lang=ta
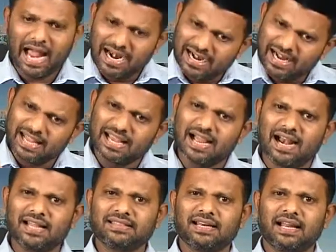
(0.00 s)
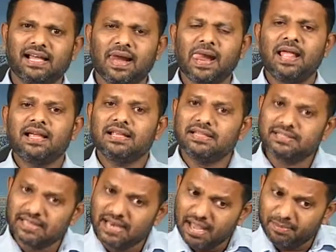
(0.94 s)
அன்றைக்கு காலத்தில்
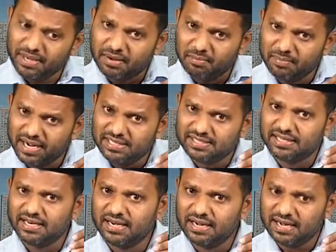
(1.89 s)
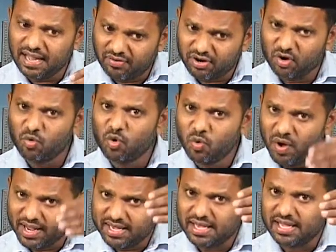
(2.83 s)
இஸ்லாமிக் மெடிசன் என்று அவர்கள்
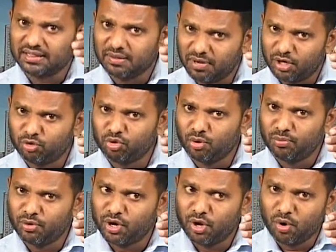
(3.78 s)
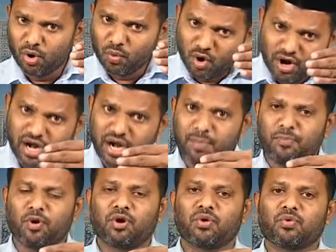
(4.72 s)
உருவாக்கிய அந்த மருத்துவ முறையோடு ஒன்றி
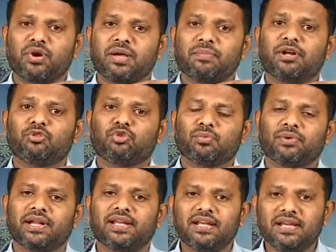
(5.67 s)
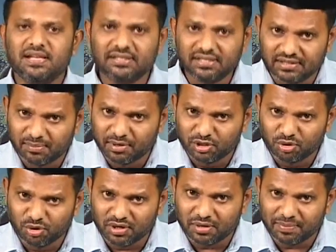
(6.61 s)
போகக்கூடிய மருத்துவ முறை சித்த
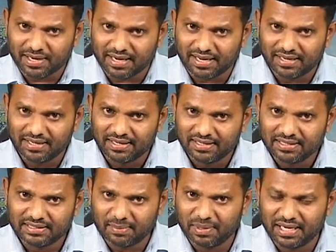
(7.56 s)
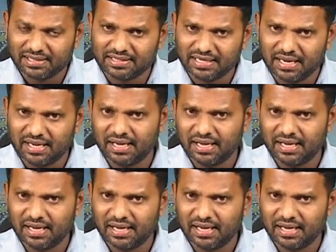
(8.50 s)
மருத்துவம் இருக்குது பாருங்கள் தமிழகத்திலே